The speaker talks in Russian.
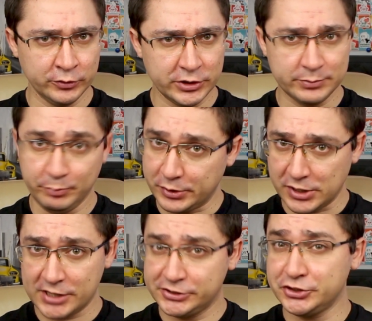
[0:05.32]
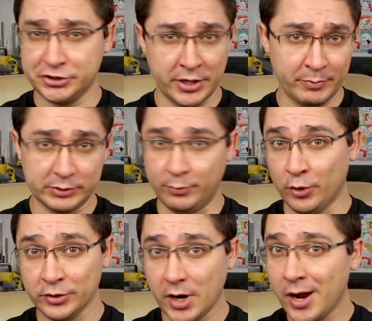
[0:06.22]
у нас праздничная
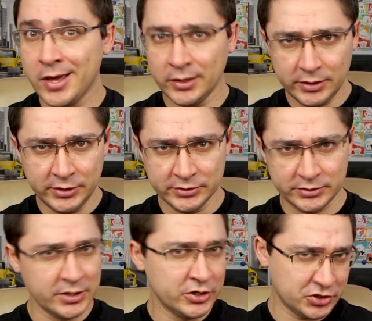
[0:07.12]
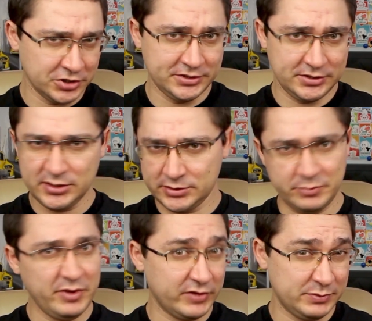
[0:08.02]
подборка из 6,
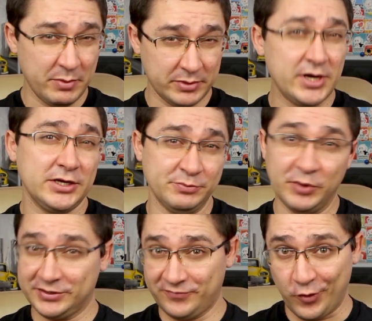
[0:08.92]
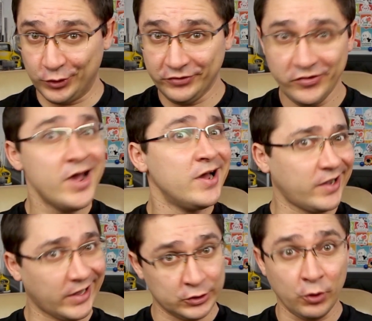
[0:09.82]
7, 8 моделей смартфонов,
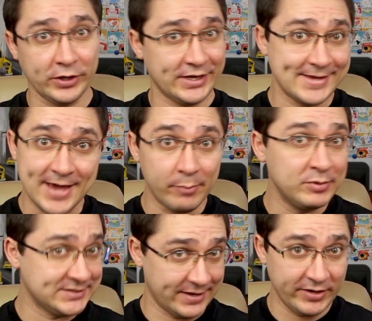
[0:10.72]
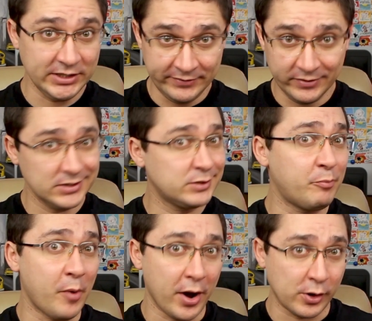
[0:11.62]
которые я бы советовал к
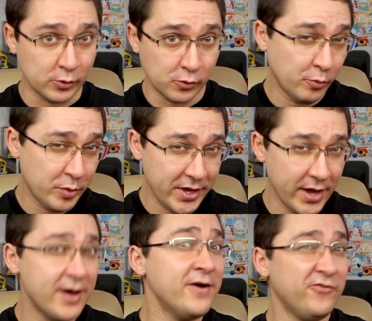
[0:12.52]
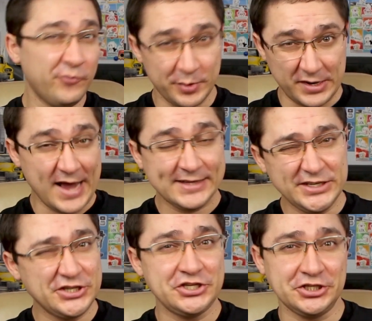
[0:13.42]
покупке в
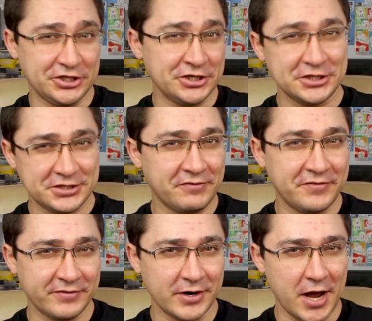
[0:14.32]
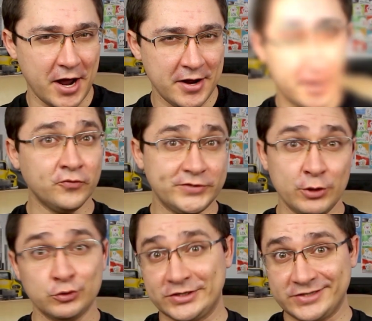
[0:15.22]
праздник 14 февраля. У
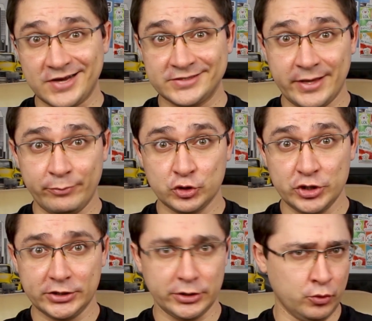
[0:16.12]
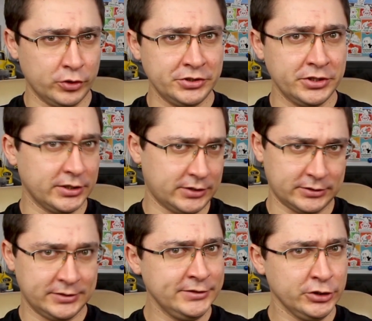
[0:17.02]
всех у нас разные бюджеты, у одних это
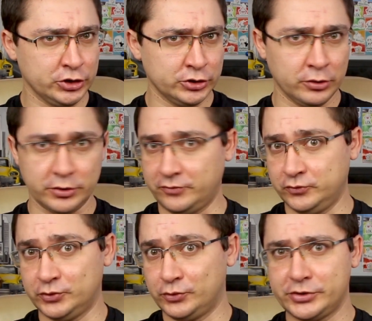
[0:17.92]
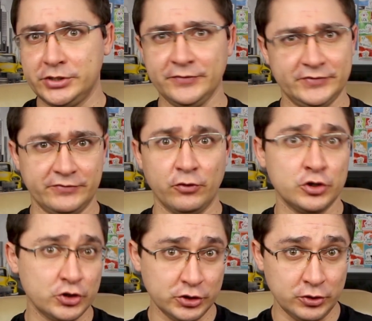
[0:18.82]
1000 долларов, у других всего
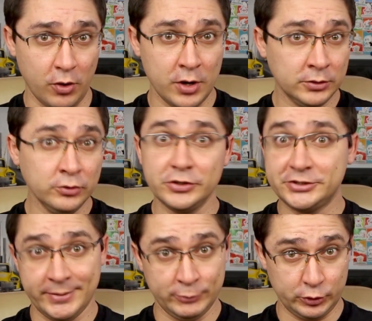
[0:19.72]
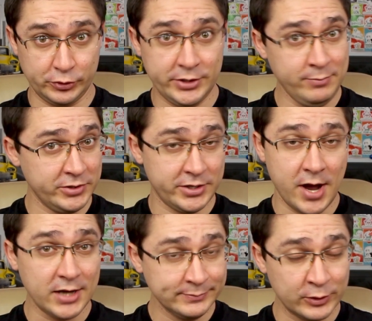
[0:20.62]
лишь 100. Ну и тем и другим
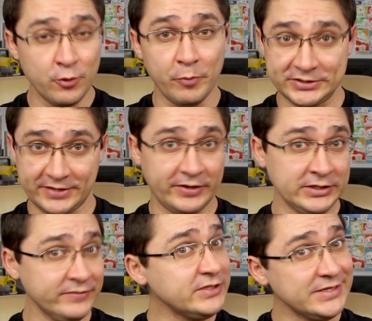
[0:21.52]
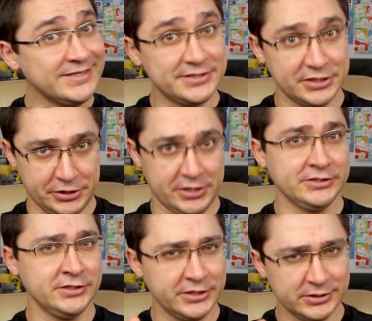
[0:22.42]
я смогу посоветовать
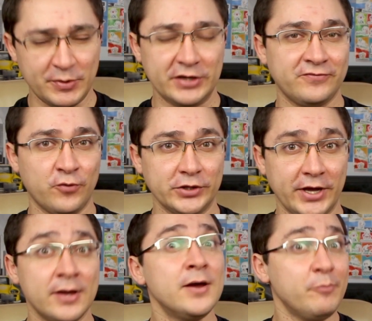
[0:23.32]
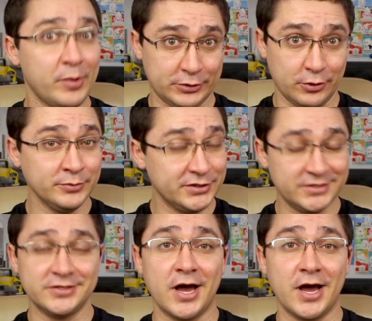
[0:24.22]
интересные смартфоны. Подробности